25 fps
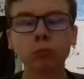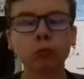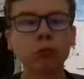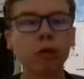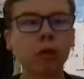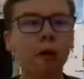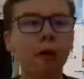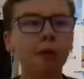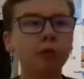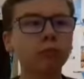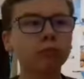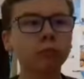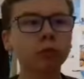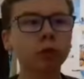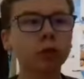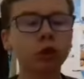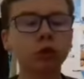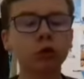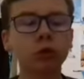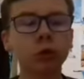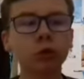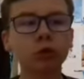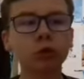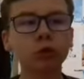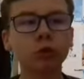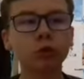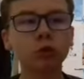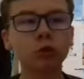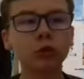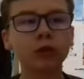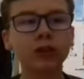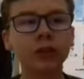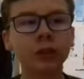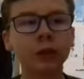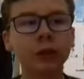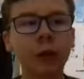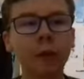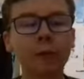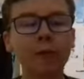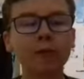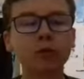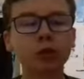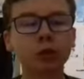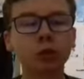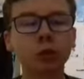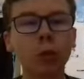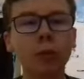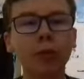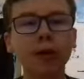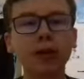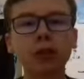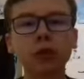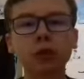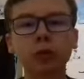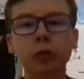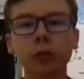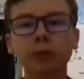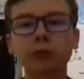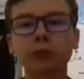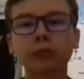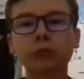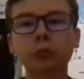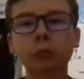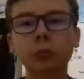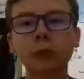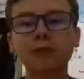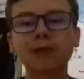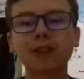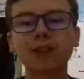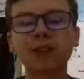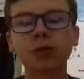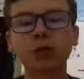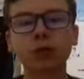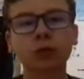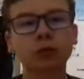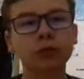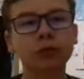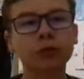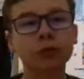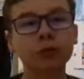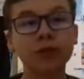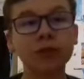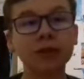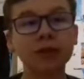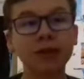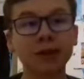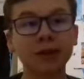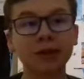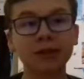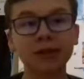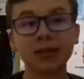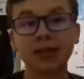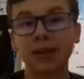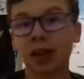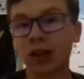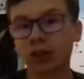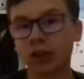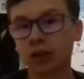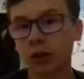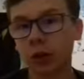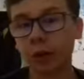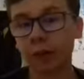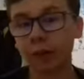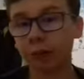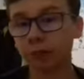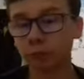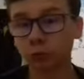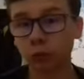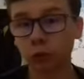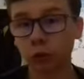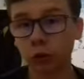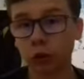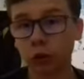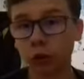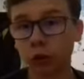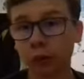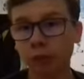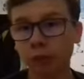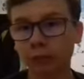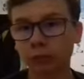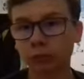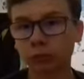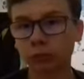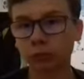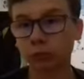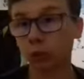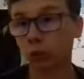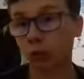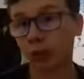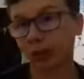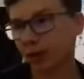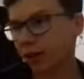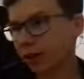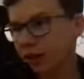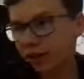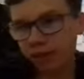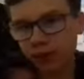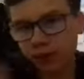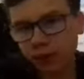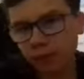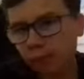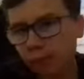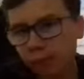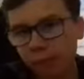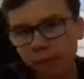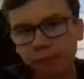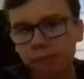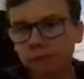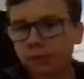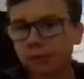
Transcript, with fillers: euh, bah, l'histoire, du coup, c'est comme ils ont compris que ils sont devenus des, gardiens de, la galaxie,